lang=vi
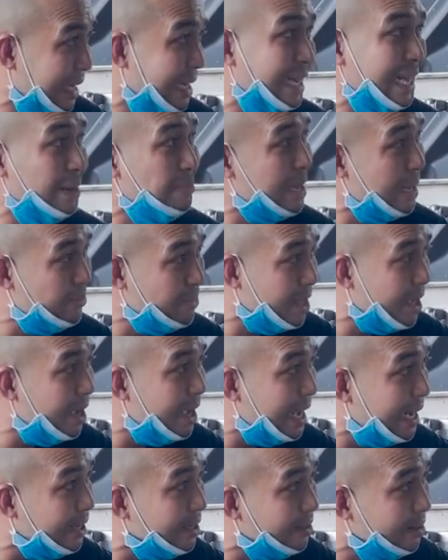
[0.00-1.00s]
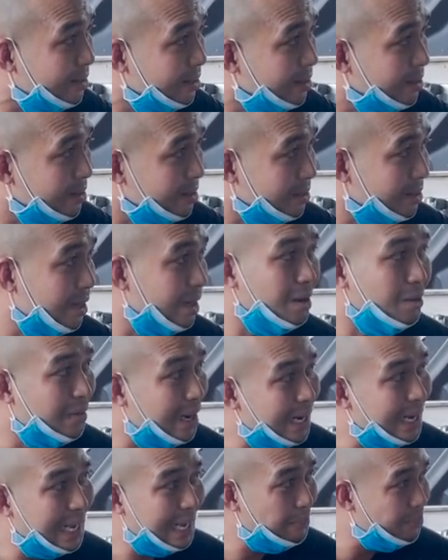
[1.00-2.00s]
chẳng lẽ em làm cho anh chứ không
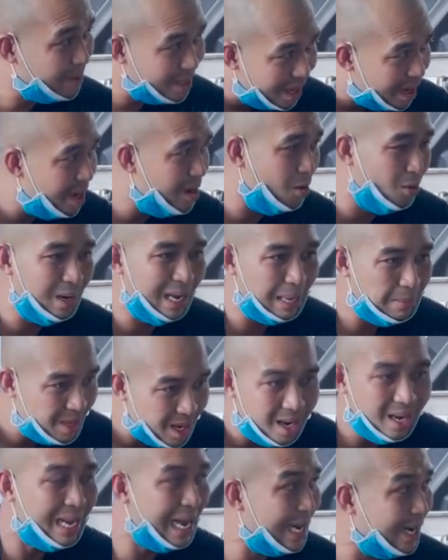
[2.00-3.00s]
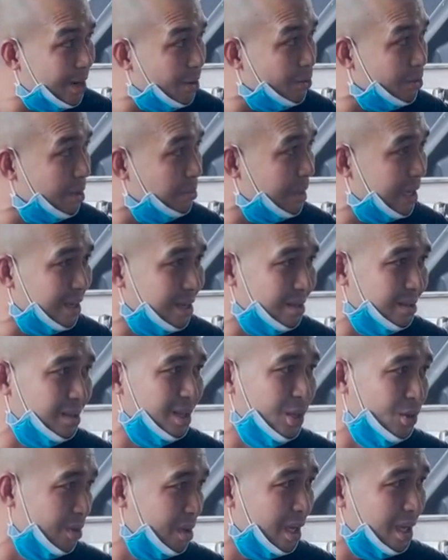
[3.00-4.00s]
phải là em chơi hoặc là em khó khăn đâu nhưng mà
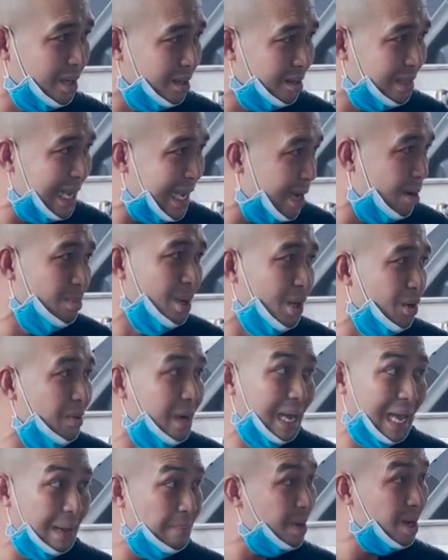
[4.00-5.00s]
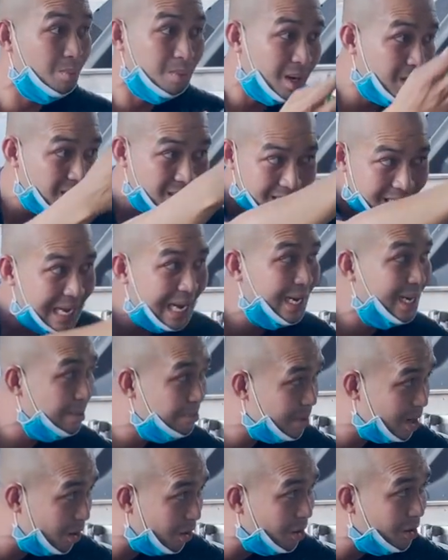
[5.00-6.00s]
nhiều khi người ta không hiểu và em không có thời gian để
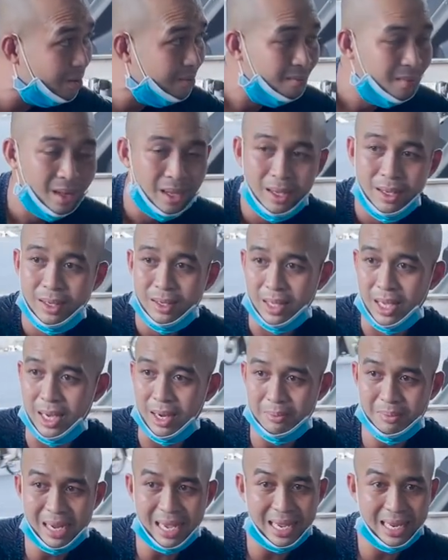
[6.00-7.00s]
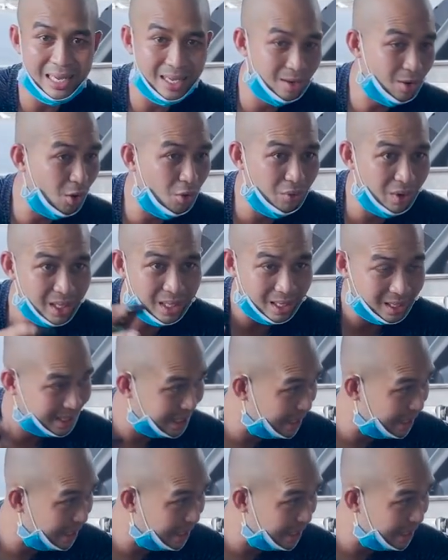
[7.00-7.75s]
em ngồi thì hôm nay là covid thì